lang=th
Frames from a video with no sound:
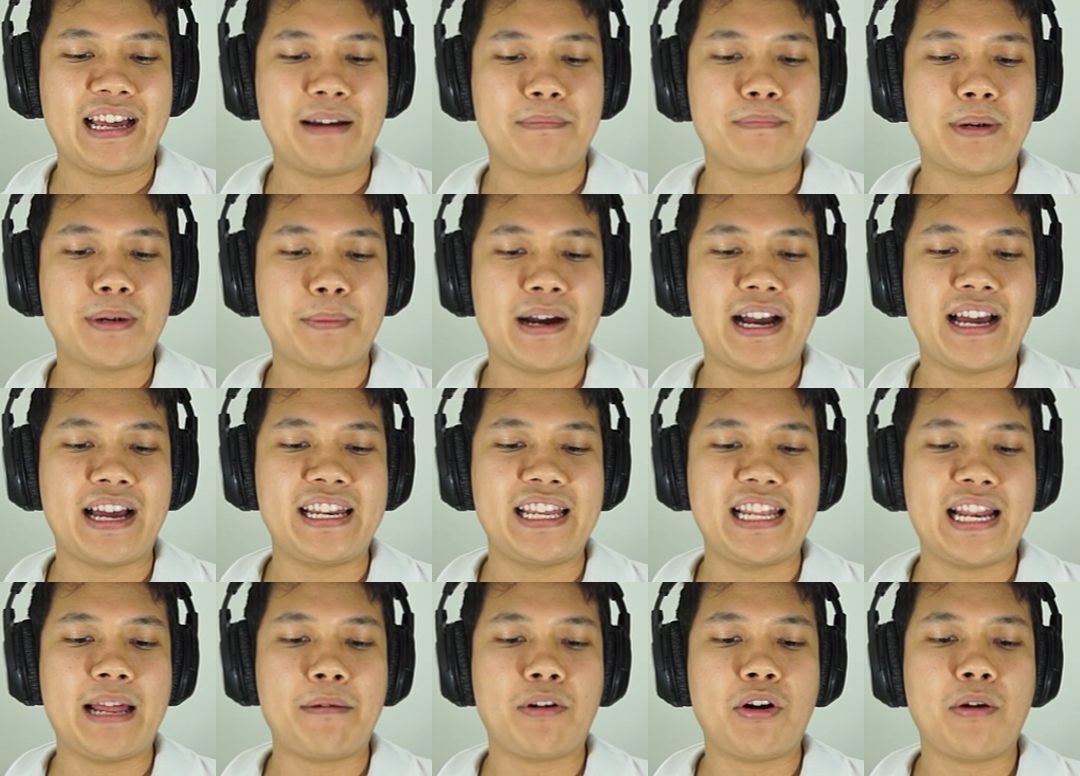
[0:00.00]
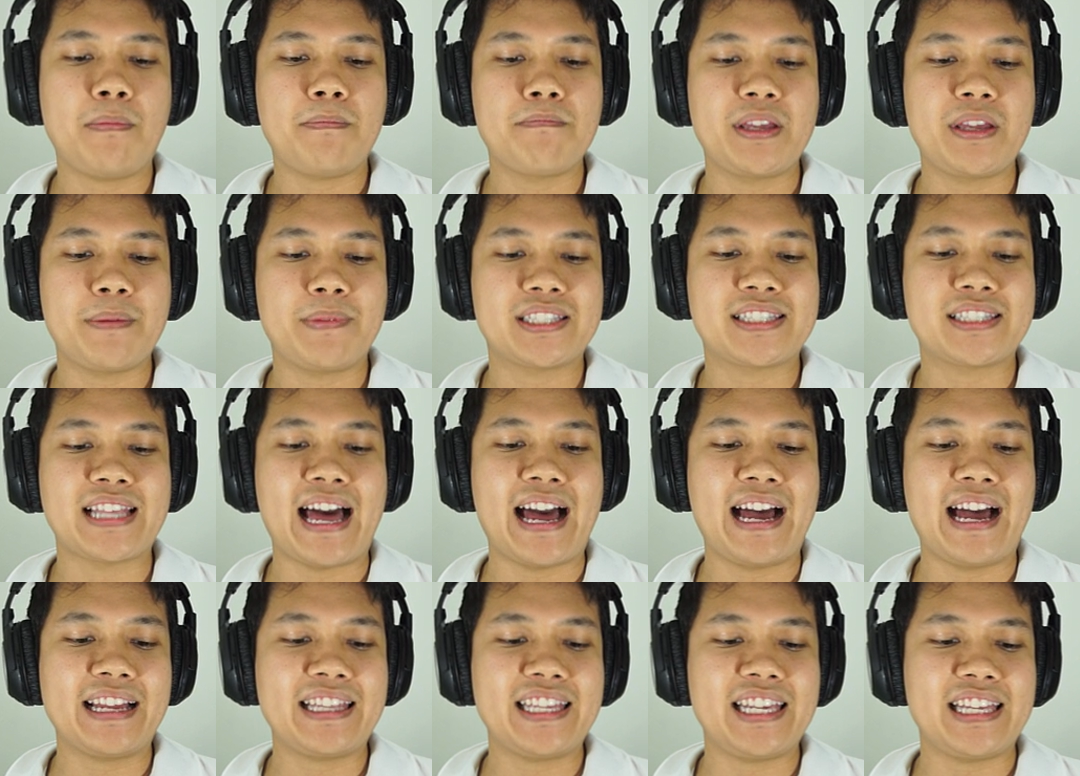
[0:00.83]
นะครับประมาณนี้นะครับก็มีภา
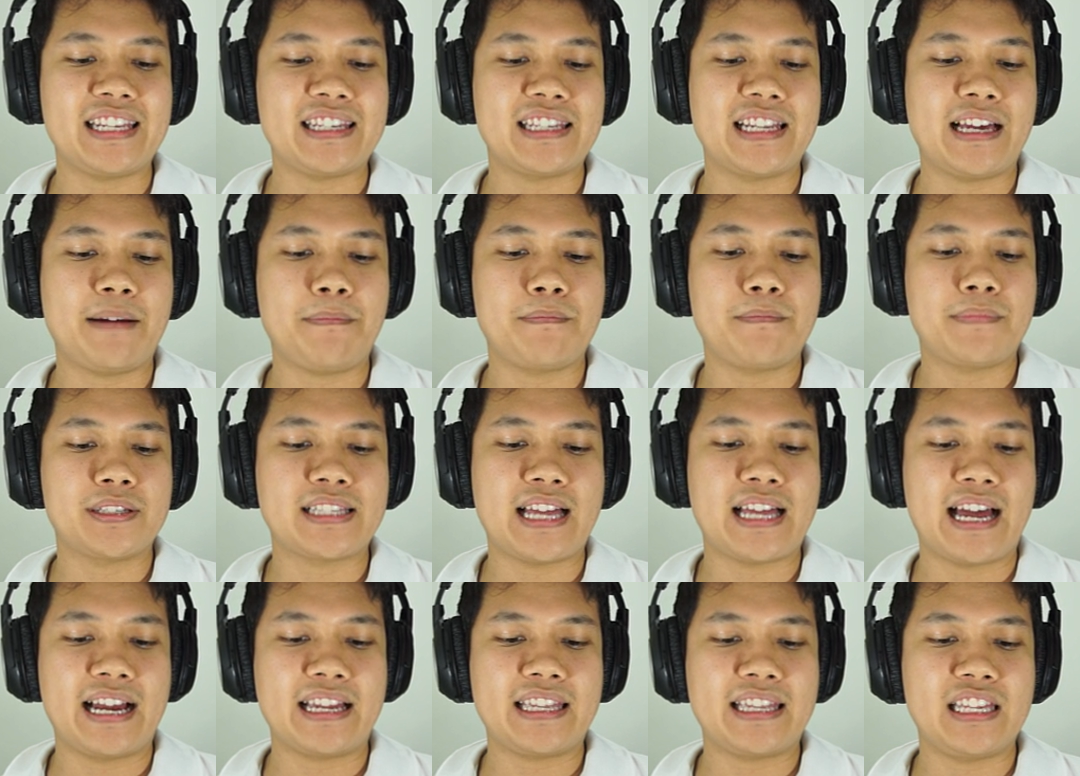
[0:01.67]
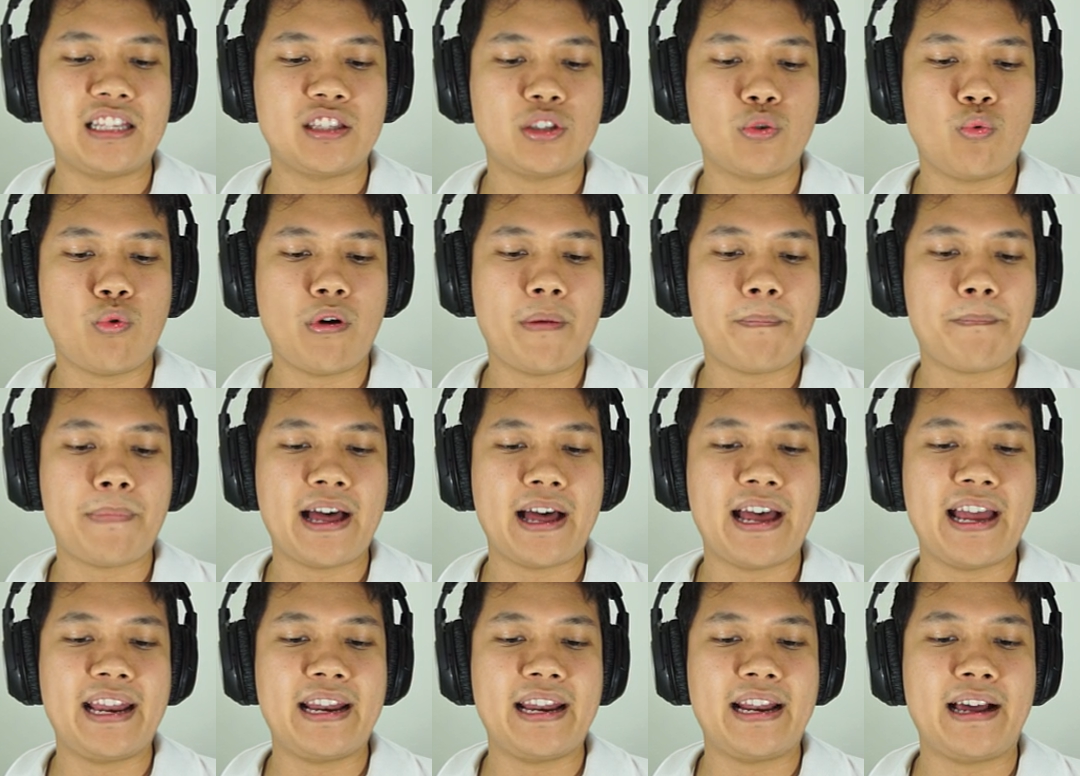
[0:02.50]
ษาอังกฤษครับภาษาอังกฤษทั่ว
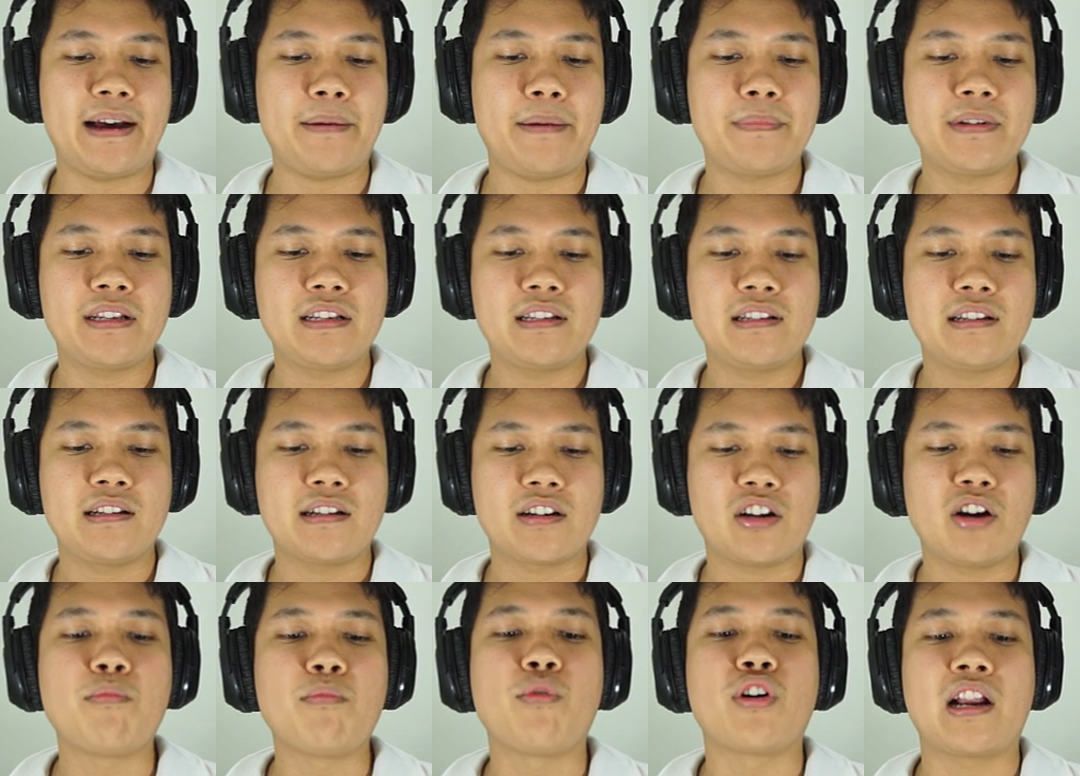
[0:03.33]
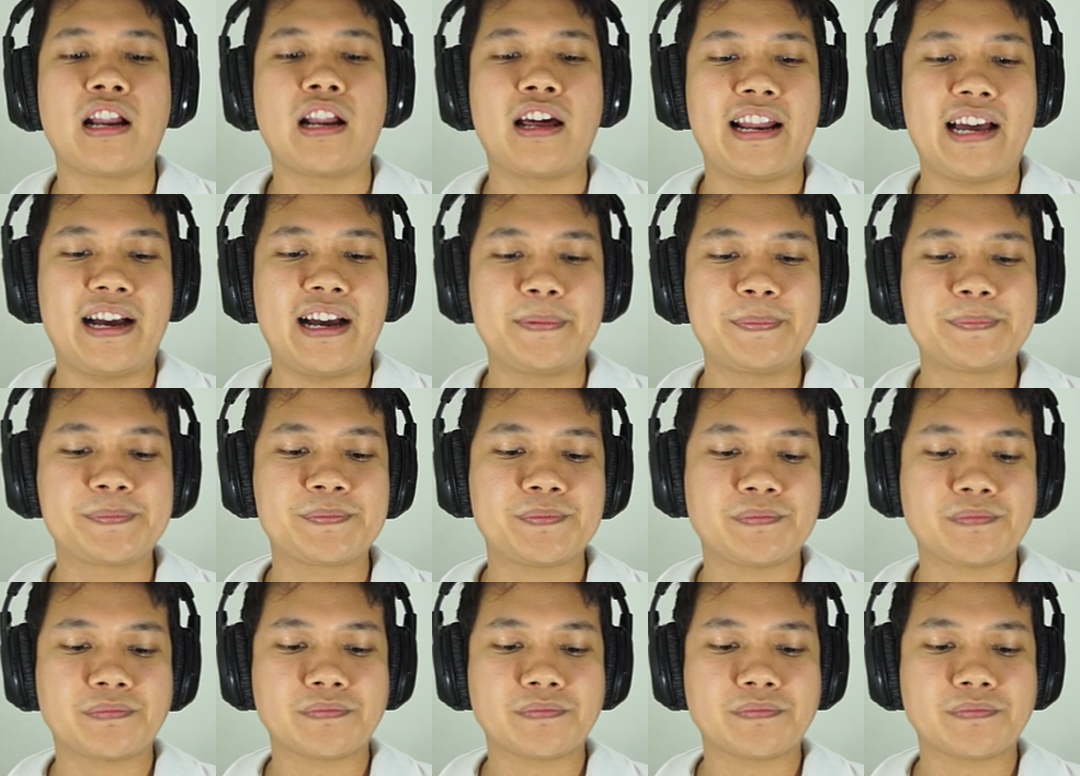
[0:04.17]
ไปนะครับก็หมดแล้วนะครับ